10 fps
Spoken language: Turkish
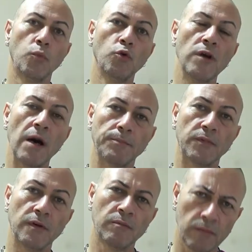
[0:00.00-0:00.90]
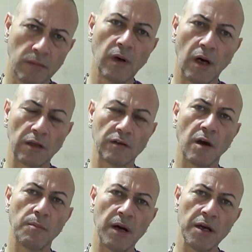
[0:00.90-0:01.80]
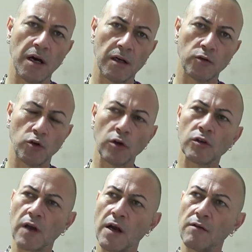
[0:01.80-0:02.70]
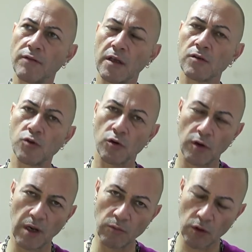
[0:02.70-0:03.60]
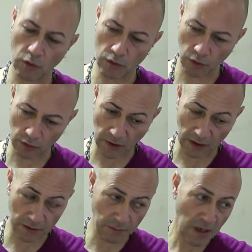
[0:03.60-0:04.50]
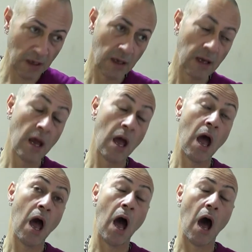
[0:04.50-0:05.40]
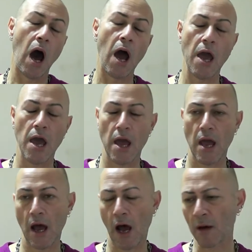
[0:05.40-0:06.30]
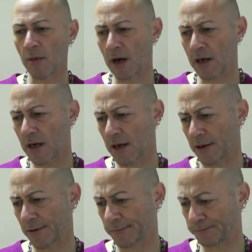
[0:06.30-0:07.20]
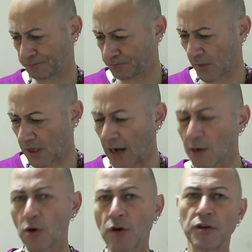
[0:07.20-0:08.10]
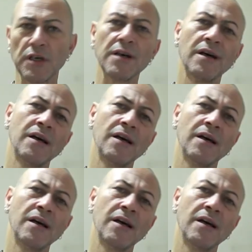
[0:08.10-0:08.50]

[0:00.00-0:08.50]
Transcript: Bunu yaptım. Hatta bayağı dört tane falan çok önemli konu not aldım. Ay, ama gel gör ki